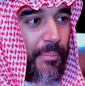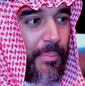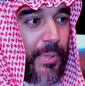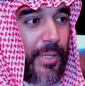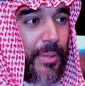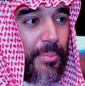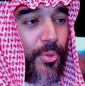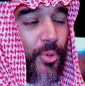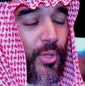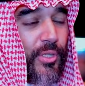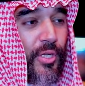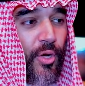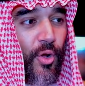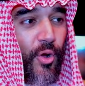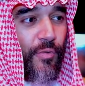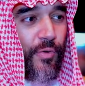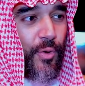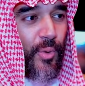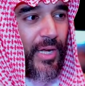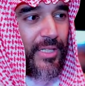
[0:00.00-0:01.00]
بطوله
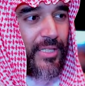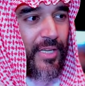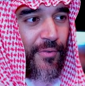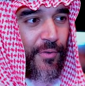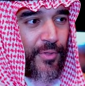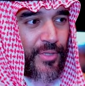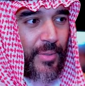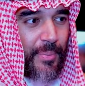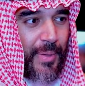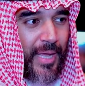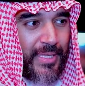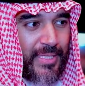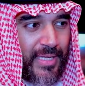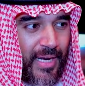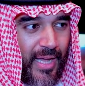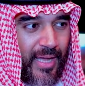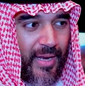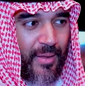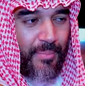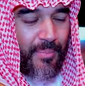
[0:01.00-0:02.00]
الاوفر واتش اللي فزنا بكاس
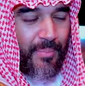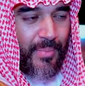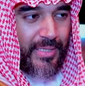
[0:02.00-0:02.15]
العالم